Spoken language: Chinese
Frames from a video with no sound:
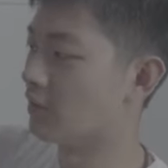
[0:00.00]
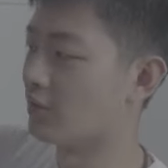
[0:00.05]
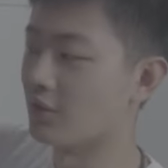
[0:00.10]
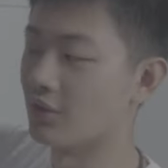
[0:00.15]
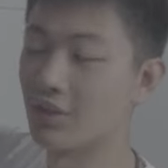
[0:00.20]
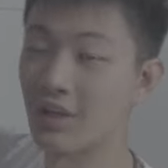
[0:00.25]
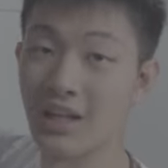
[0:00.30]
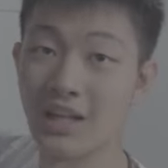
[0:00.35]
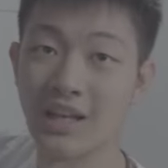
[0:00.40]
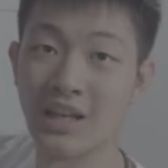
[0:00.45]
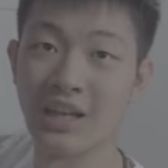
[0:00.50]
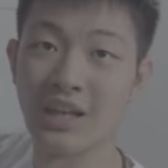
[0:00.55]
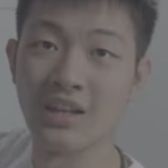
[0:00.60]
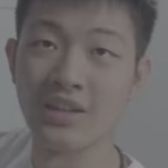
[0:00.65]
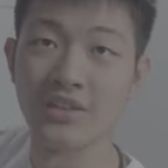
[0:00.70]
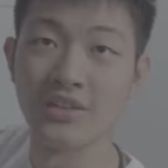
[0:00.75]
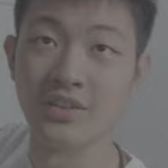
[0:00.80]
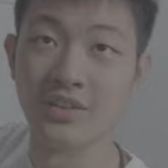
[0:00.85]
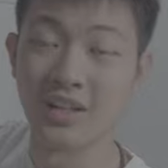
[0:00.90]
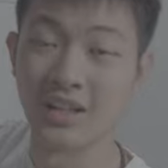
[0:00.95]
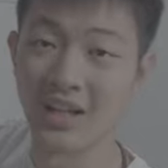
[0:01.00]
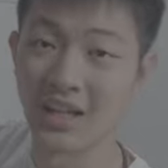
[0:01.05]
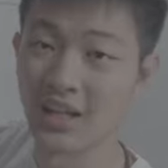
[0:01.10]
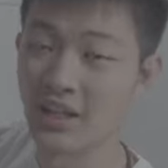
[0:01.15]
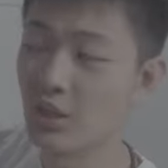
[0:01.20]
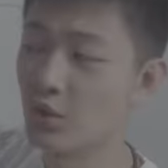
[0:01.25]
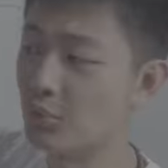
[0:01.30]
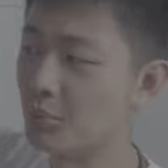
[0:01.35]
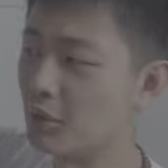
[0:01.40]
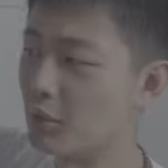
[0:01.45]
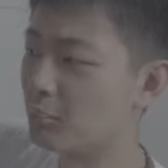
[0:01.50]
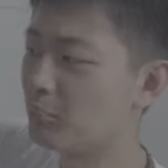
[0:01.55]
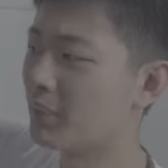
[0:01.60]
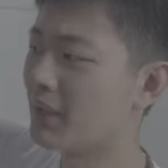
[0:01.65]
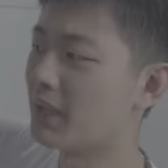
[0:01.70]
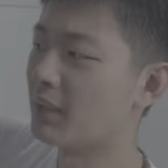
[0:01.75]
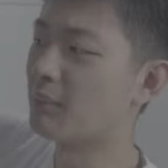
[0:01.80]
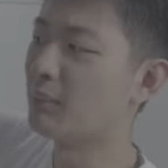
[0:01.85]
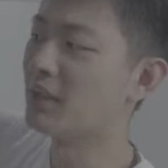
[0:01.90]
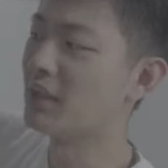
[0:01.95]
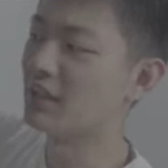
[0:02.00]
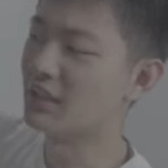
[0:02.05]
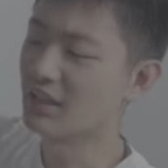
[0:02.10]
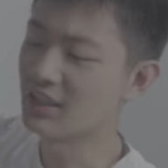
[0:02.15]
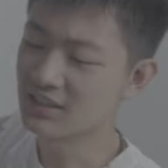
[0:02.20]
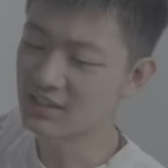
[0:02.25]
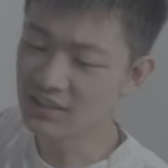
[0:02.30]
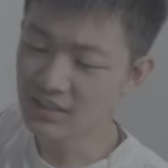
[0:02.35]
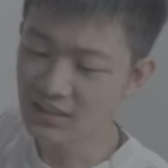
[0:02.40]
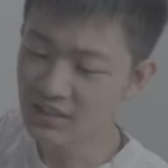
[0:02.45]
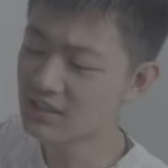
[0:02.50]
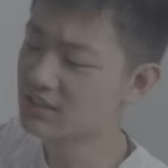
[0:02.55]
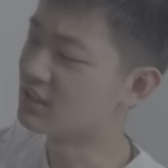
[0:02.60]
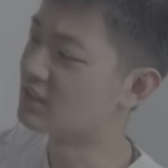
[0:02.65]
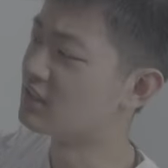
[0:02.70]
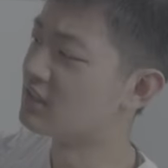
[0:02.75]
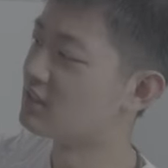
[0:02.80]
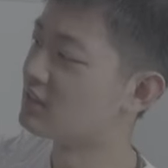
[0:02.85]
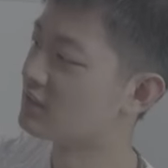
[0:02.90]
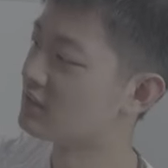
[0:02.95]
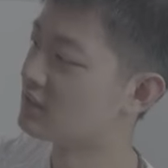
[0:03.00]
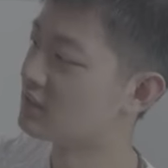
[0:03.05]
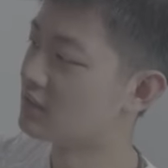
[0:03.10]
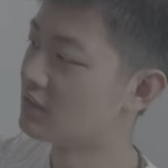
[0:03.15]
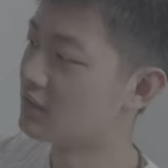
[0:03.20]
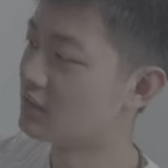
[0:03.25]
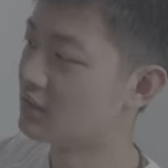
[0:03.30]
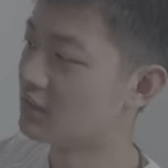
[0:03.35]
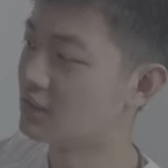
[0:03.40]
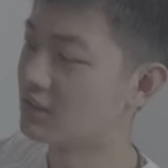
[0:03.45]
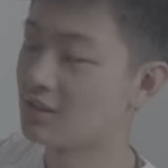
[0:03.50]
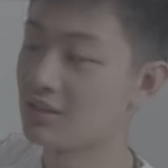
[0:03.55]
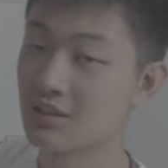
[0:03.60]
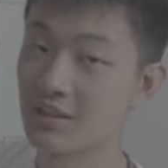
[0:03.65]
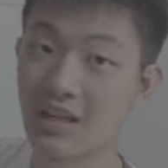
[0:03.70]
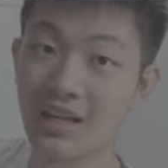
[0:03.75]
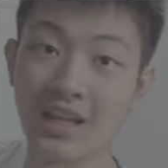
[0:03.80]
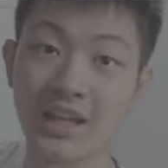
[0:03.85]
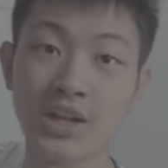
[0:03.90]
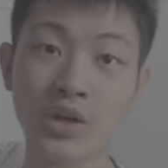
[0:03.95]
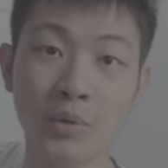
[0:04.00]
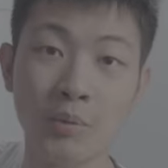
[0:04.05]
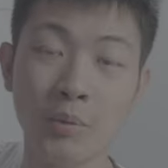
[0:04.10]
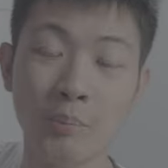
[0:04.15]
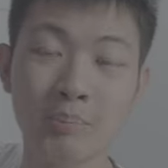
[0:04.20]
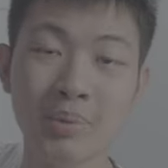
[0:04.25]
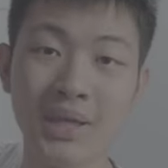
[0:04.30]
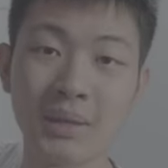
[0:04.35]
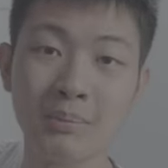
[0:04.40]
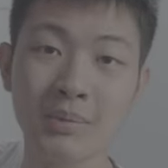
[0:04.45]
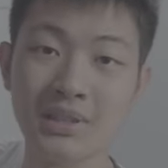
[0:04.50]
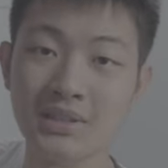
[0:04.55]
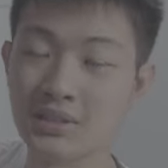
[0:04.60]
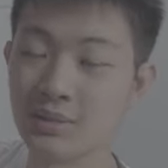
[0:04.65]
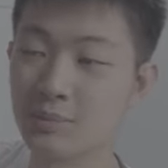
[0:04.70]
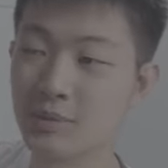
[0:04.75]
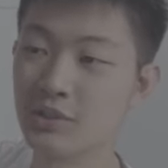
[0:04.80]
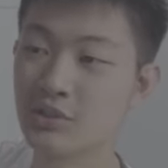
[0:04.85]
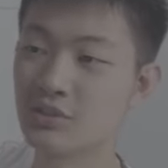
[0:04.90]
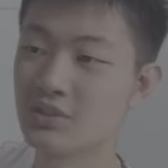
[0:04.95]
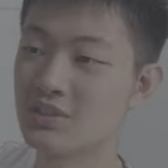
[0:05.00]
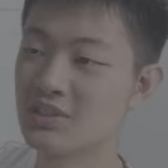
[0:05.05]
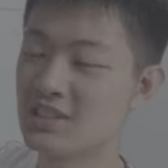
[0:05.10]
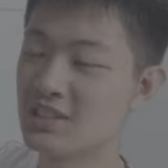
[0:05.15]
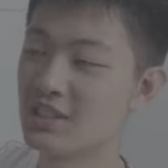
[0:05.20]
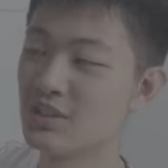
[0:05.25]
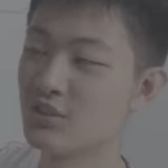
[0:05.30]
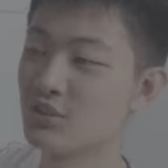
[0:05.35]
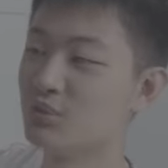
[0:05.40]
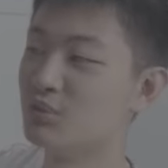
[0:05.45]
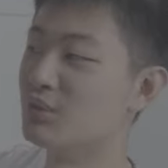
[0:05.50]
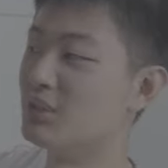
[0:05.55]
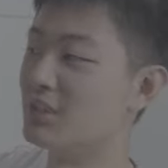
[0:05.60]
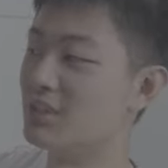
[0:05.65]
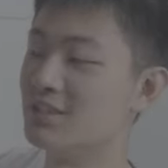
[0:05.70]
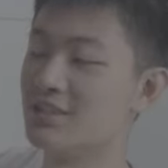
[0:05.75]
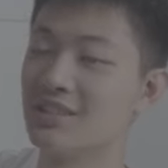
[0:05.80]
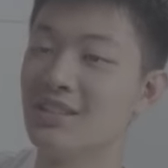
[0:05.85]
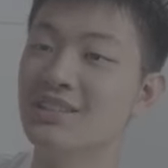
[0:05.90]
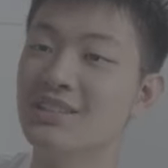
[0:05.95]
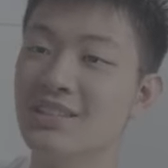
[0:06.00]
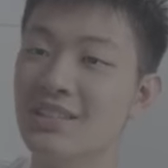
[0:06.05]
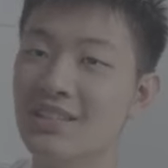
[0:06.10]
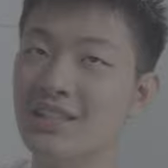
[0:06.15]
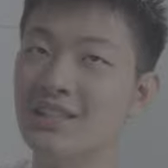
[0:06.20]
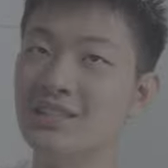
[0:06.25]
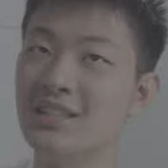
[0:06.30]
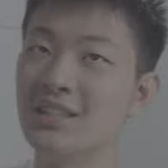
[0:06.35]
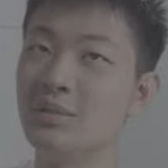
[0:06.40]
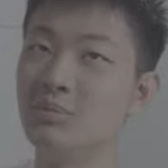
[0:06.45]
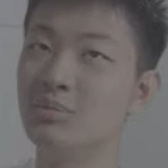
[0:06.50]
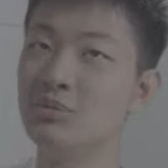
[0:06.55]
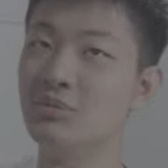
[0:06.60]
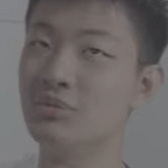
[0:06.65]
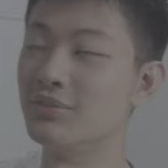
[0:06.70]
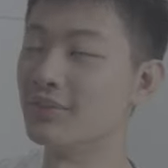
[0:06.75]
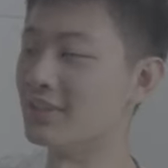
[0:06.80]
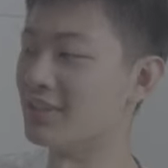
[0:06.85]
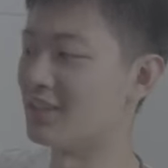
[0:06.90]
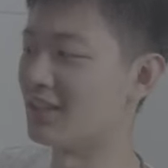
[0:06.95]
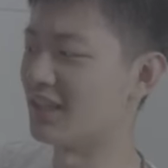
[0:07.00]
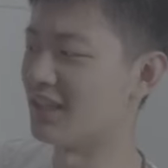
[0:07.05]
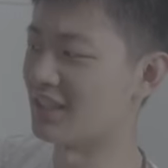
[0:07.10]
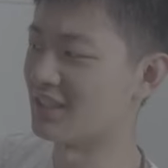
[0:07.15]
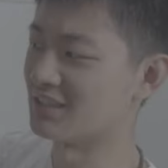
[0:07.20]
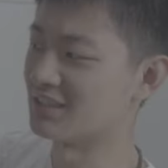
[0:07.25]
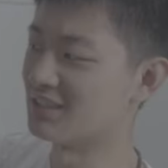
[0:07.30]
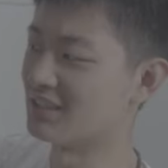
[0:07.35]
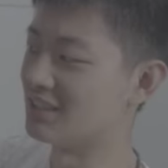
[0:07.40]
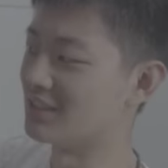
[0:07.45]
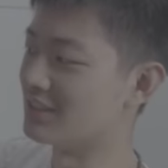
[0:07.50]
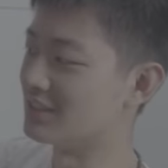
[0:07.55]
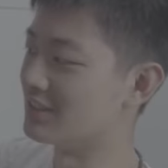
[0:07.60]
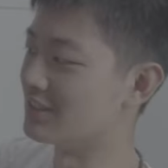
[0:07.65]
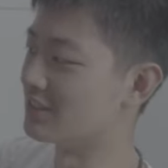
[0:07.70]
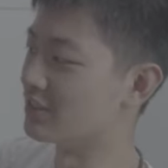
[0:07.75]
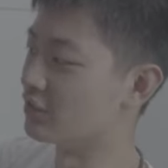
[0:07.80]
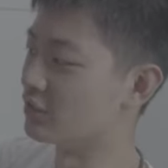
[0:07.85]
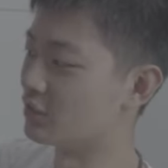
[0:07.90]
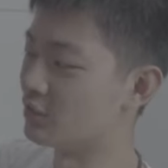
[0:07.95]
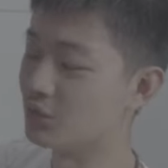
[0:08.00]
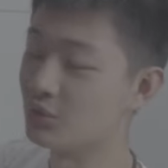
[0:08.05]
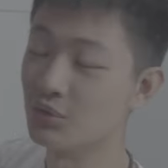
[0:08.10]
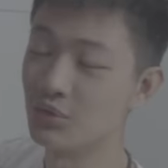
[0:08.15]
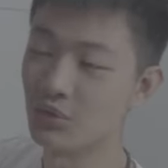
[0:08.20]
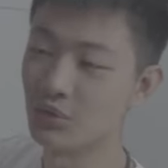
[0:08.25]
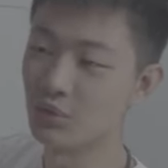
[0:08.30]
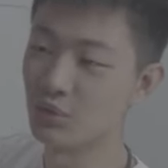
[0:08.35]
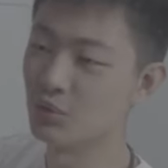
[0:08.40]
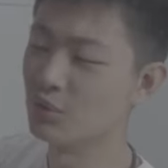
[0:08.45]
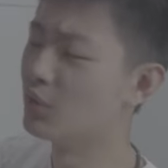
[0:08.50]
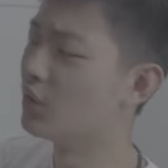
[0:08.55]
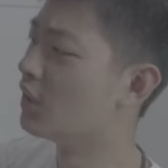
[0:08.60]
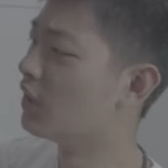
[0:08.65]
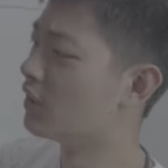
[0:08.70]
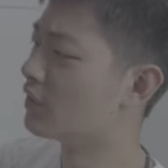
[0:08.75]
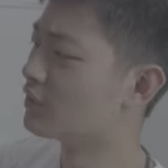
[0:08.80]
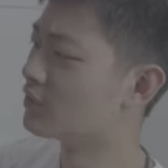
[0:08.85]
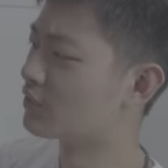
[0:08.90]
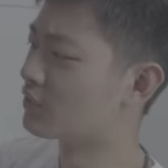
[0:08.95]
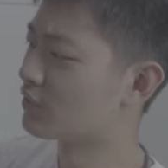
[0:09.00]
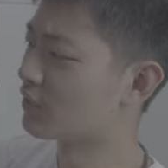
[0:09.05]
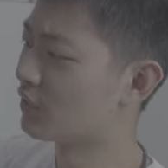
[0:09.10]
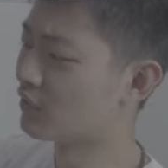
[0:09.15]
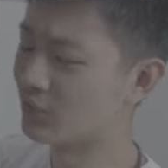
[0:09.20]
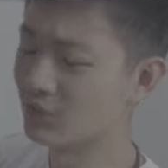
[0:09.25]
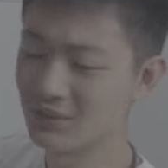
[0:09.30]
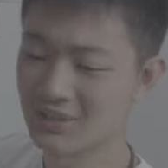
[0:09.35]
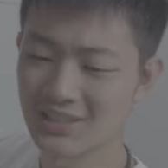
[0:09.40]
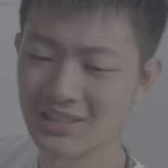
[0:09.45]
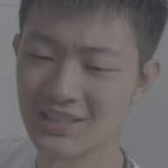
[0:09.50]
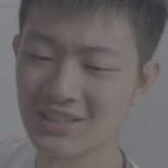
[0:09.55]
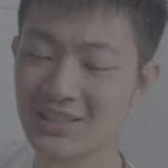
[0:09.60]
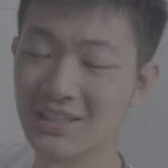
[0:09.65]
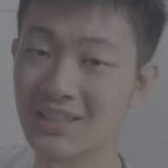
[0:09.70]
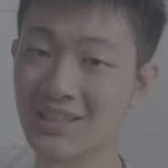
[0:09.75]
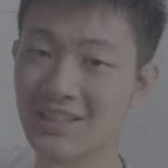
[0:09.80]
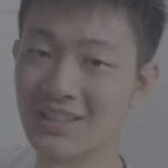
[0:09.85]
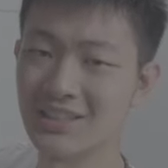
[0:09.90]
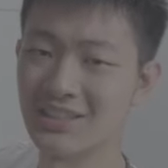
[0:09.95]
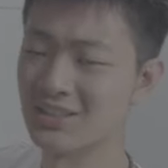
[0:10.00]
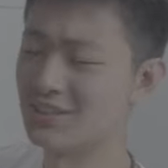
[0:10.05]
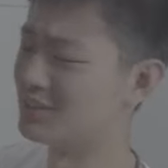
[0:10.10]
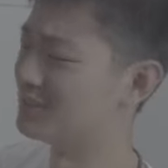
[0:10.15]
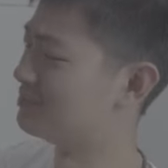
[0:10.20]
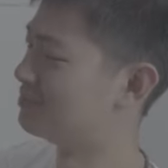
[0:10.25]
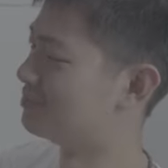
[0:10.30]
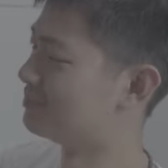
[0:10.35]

OK，那来到我们的背面，那这一层，那来到我们背面这边就是接触你身体的这个部分。那这里是一个 QQ 透气的一个。